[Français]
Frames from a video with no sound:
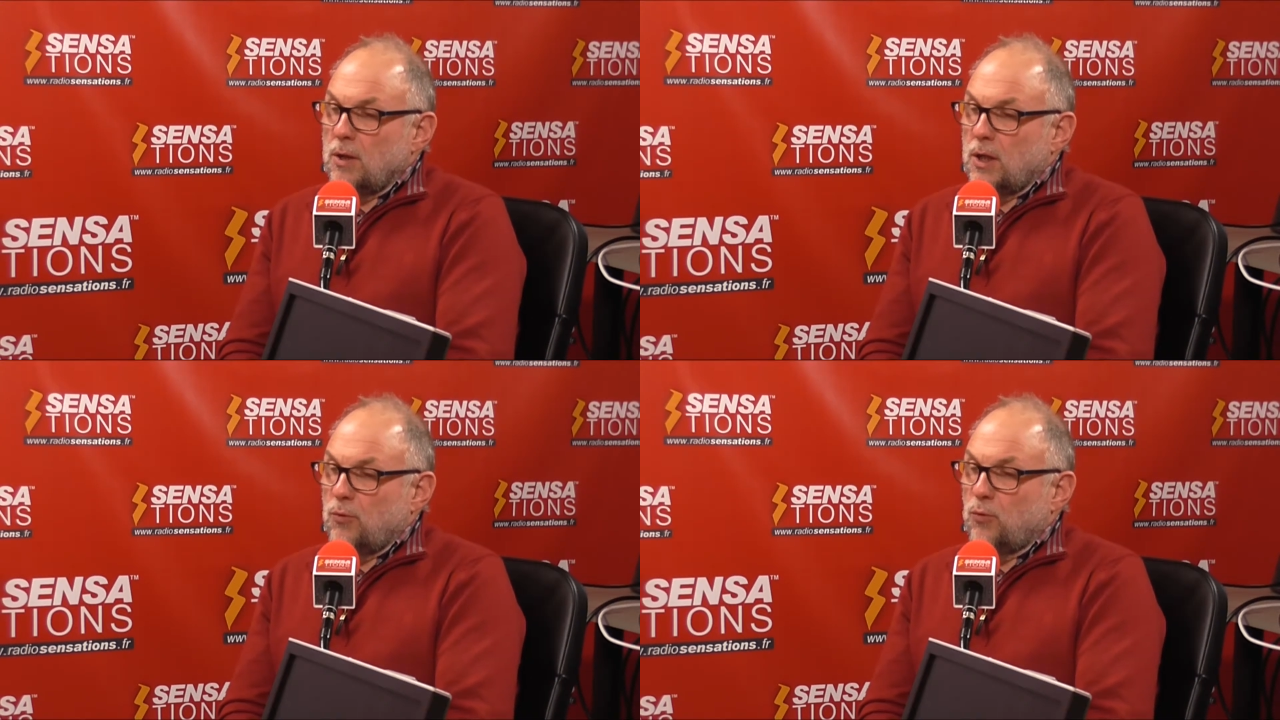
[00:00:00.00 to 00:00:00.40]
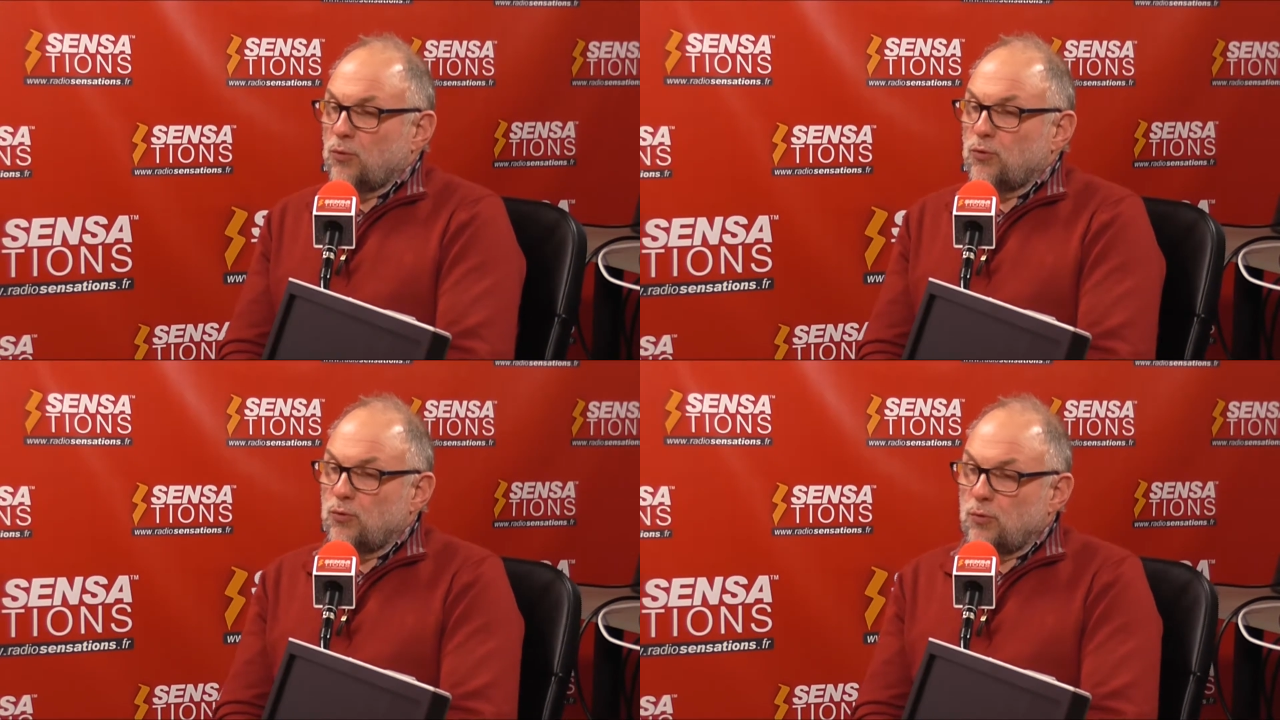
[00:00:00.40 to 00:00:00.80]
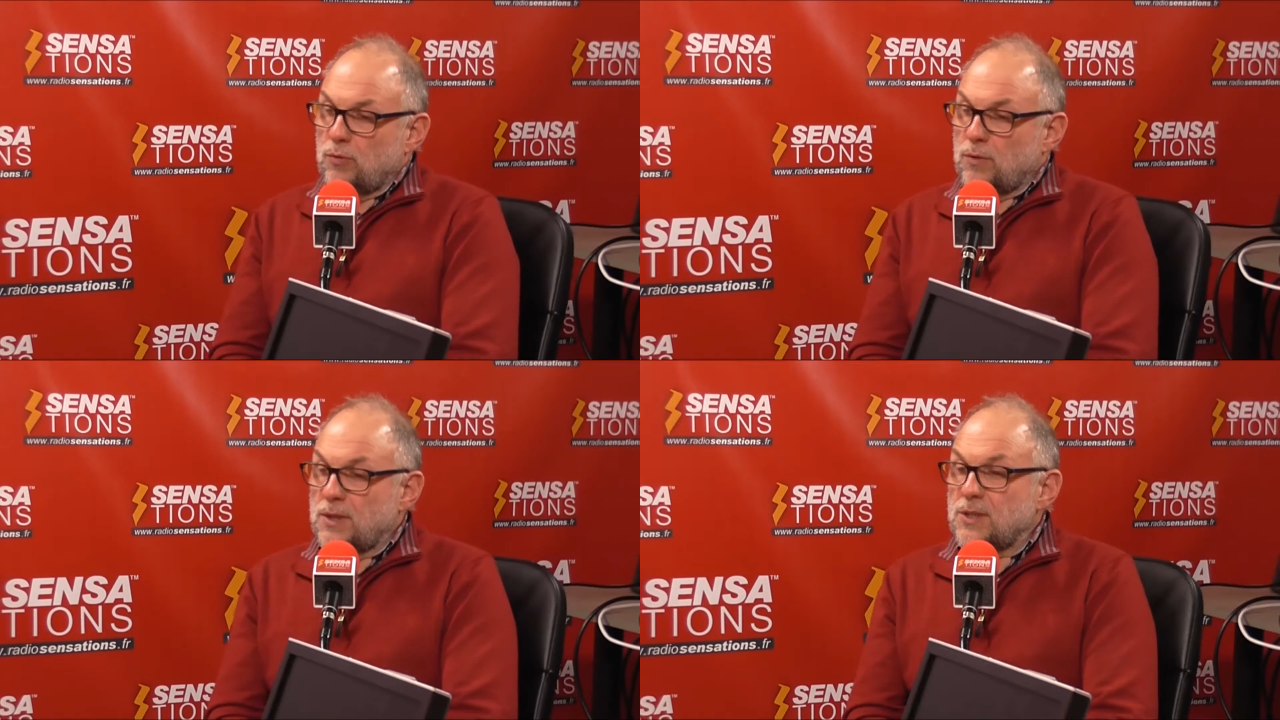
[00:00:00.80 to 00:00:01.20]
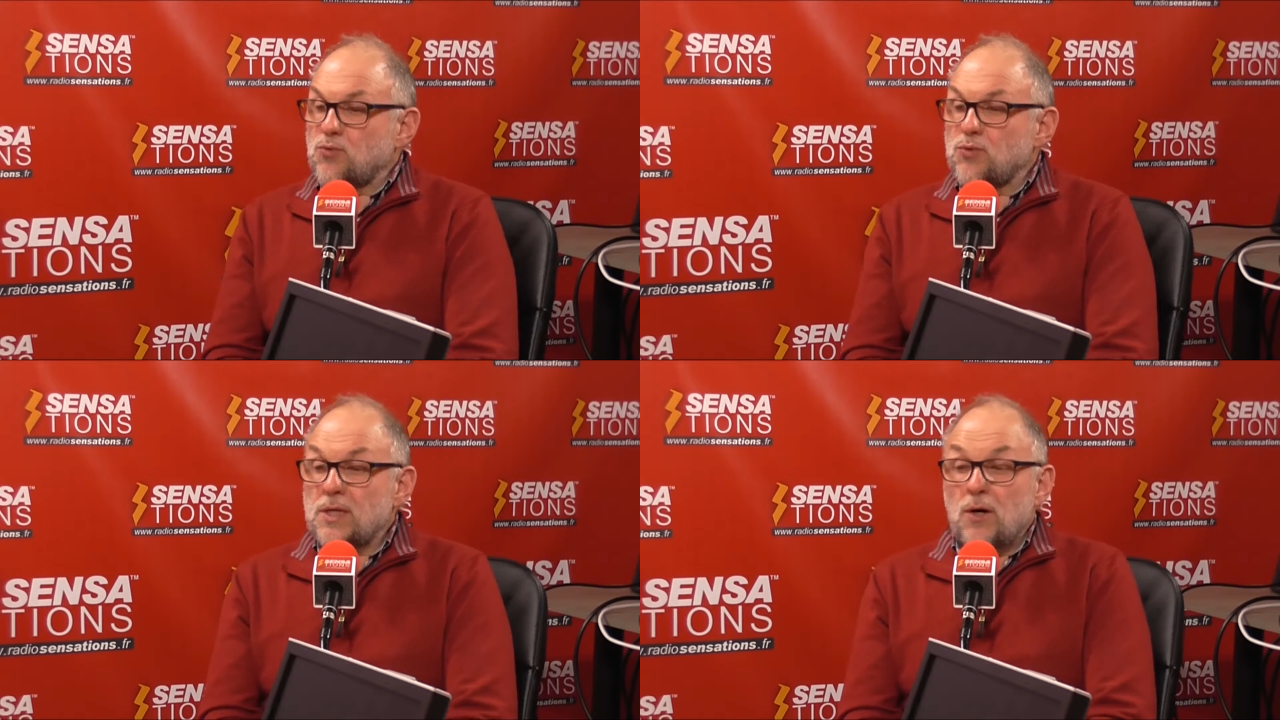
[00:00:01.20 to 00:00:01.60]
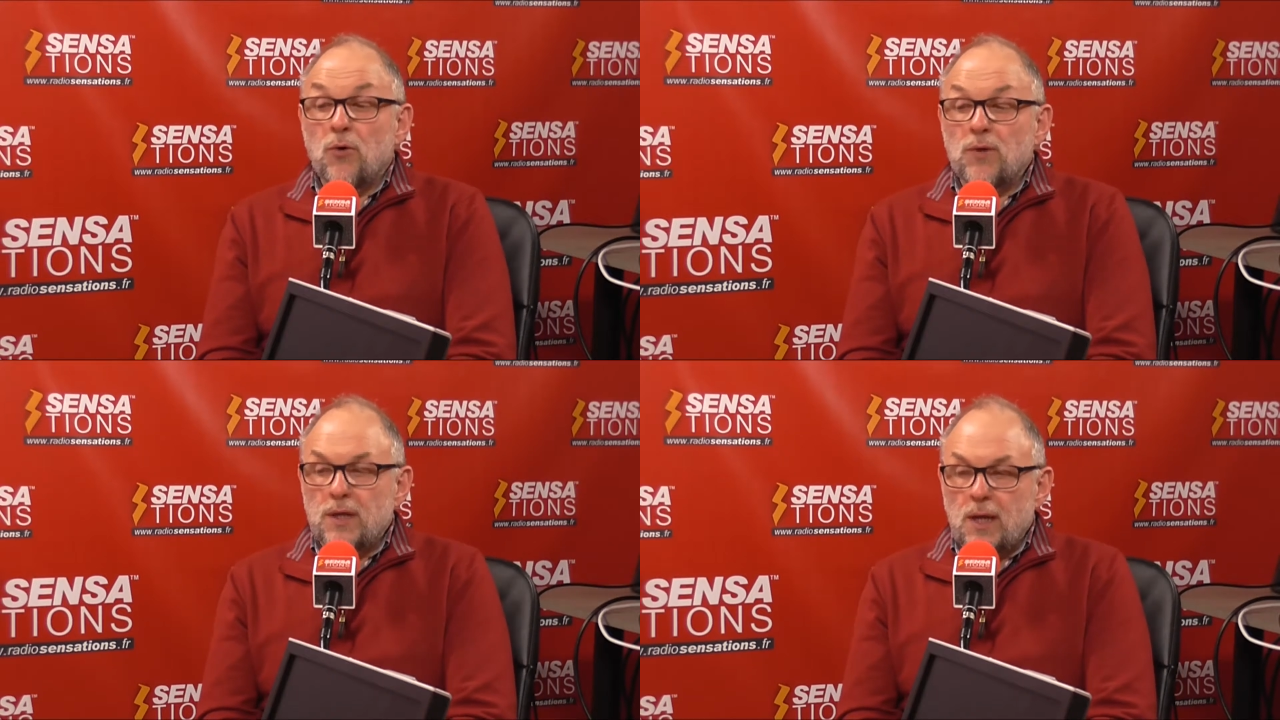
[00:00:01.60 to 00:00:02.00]
Et donc, euh, et tout ça
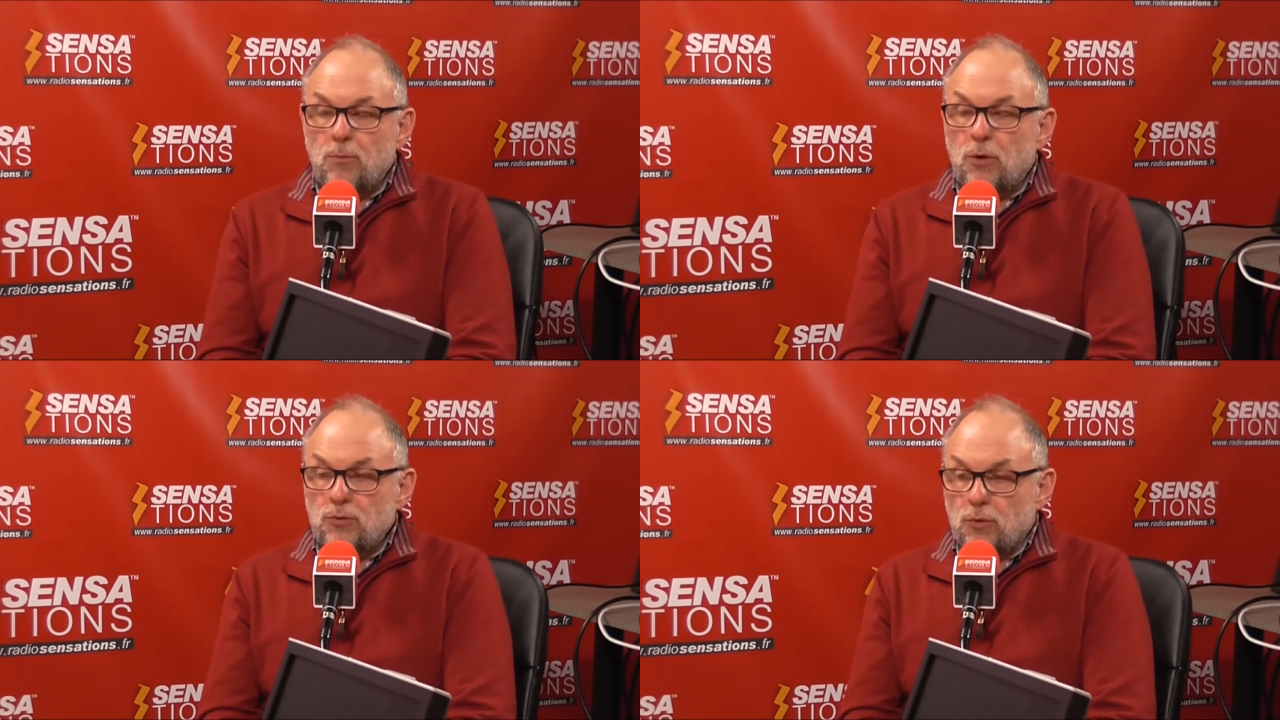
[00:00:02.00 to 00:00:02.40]
rentre également